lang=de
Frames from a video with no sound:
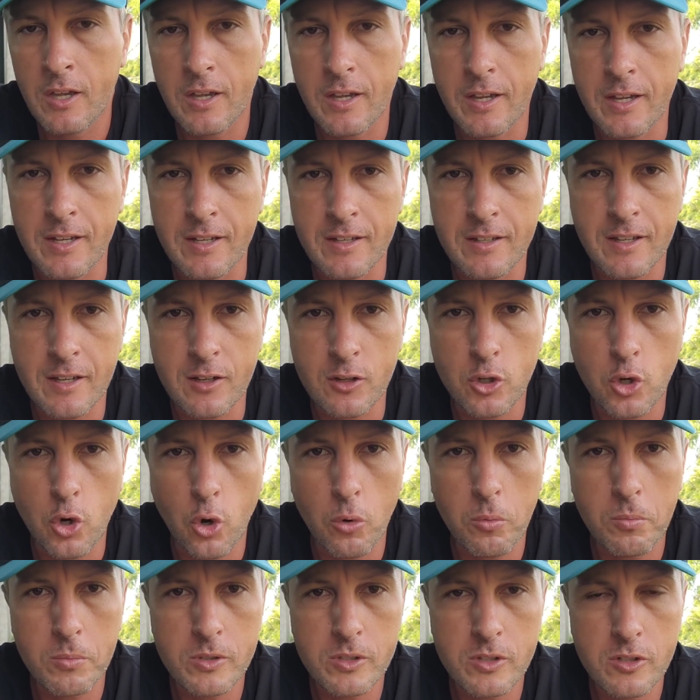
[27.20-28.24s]
in den
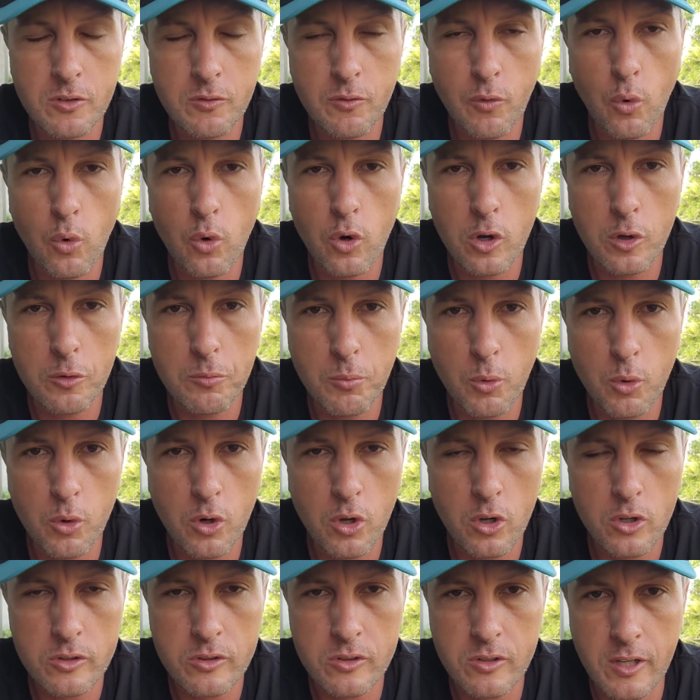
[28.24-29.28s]
kommenden Wochen,
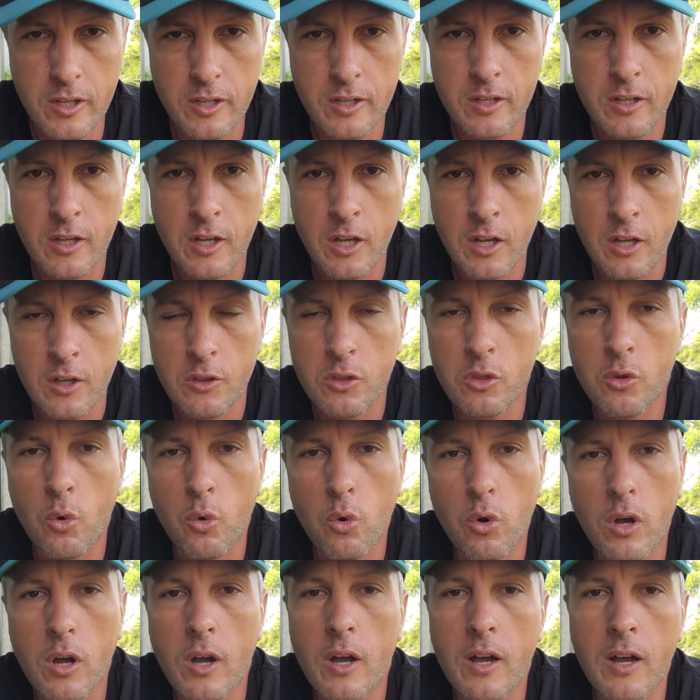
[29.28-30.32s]
Monaten
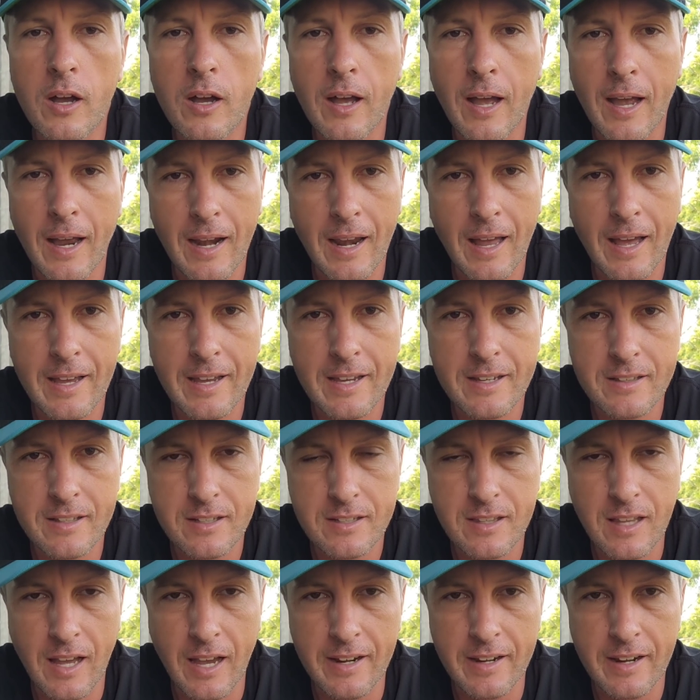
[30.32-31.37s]
noch äh,
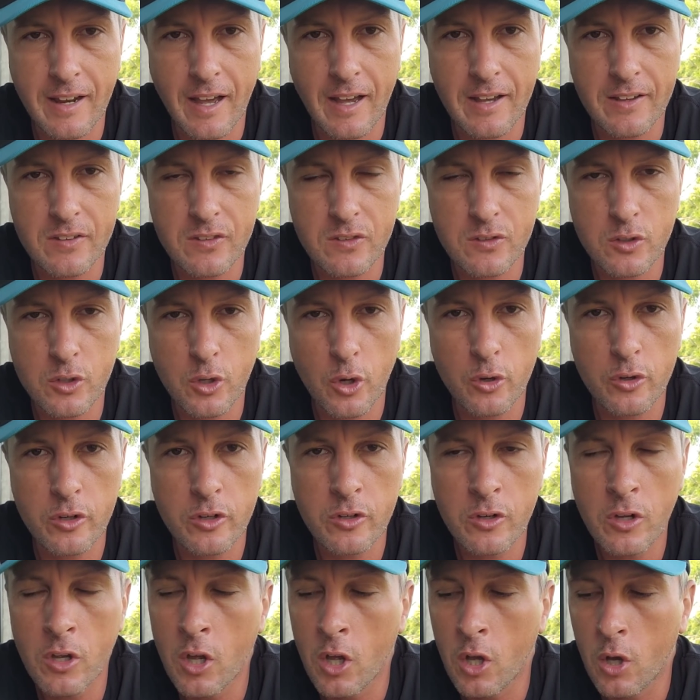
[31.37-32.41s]
erleichtert einreisen
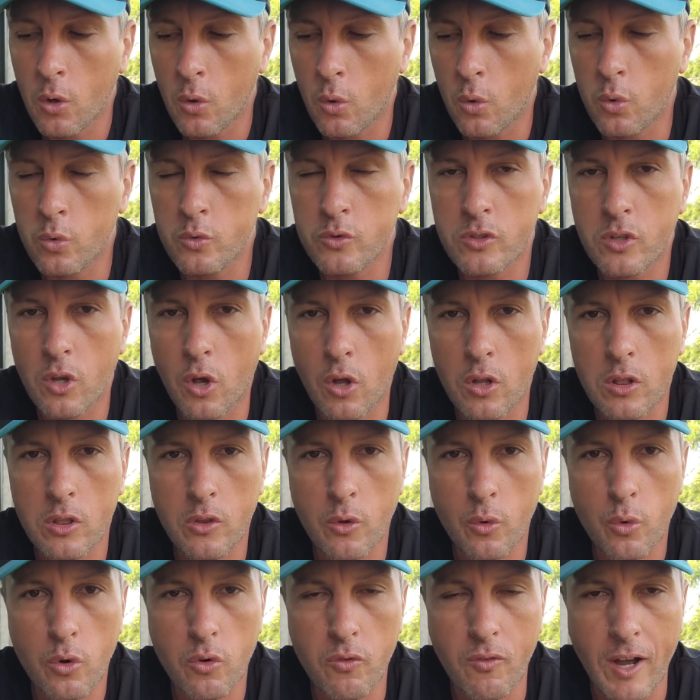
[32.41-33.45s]
können und halt
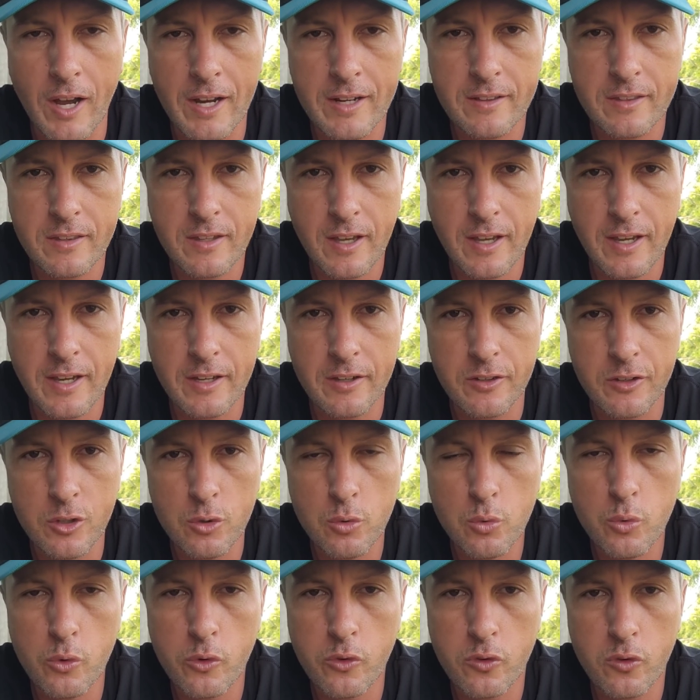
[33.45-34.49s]
noch weitere
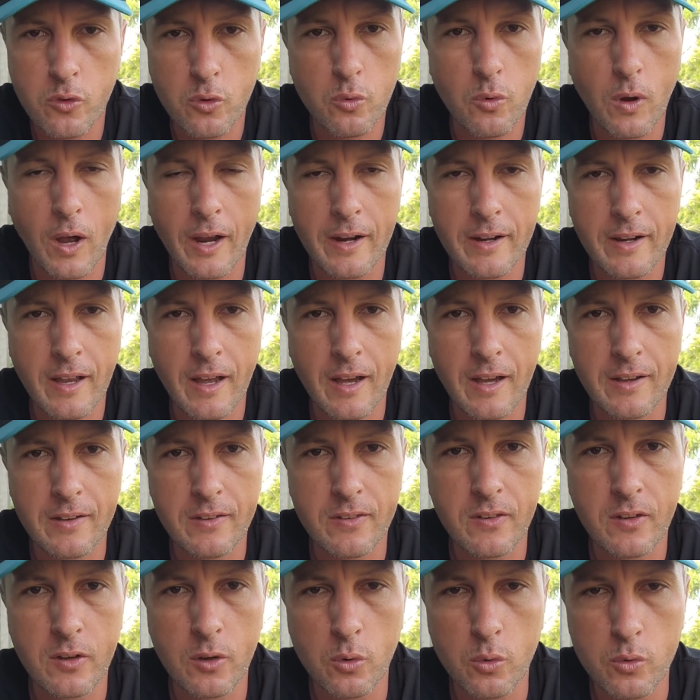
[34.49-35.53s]
News zu
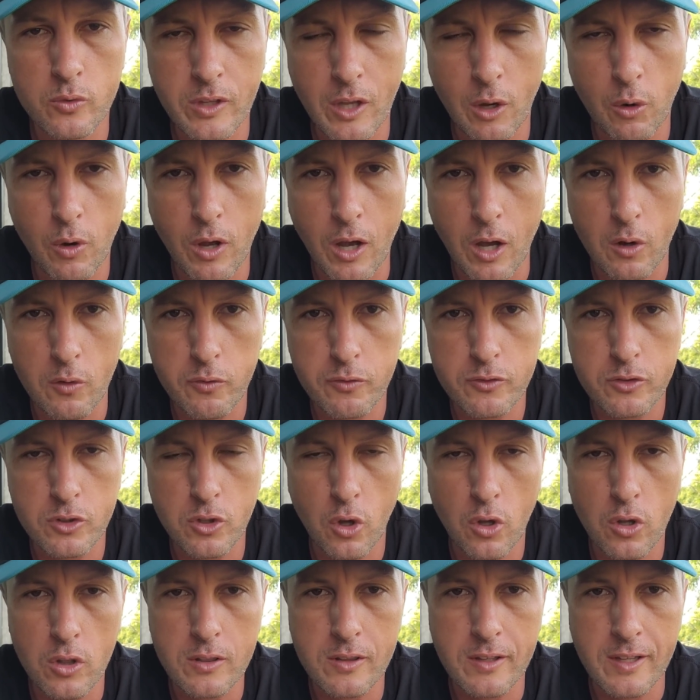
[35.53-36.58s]
Einreise und auch
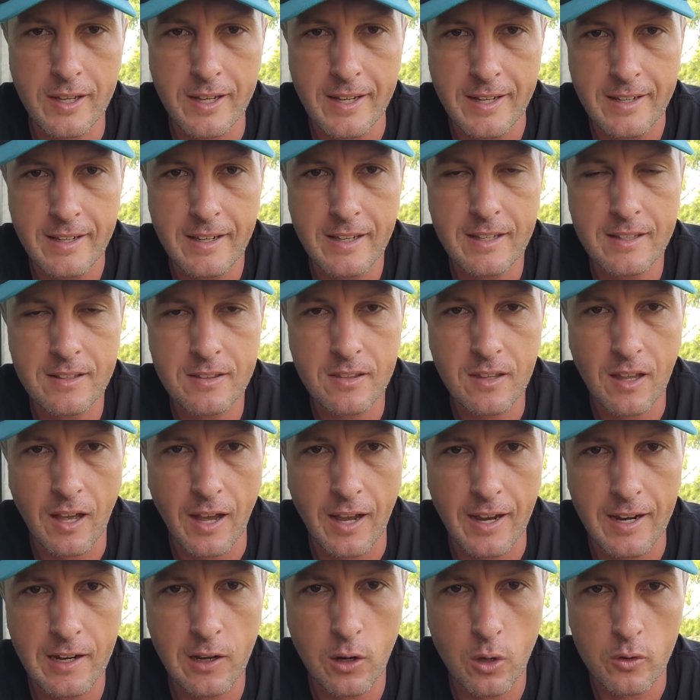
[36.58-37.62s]
Aufenthalt in
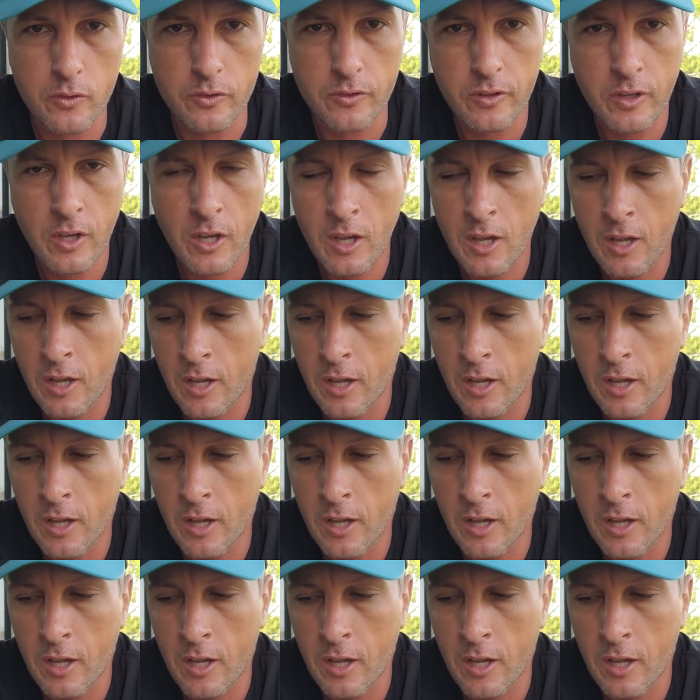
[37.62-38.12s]
Thailand.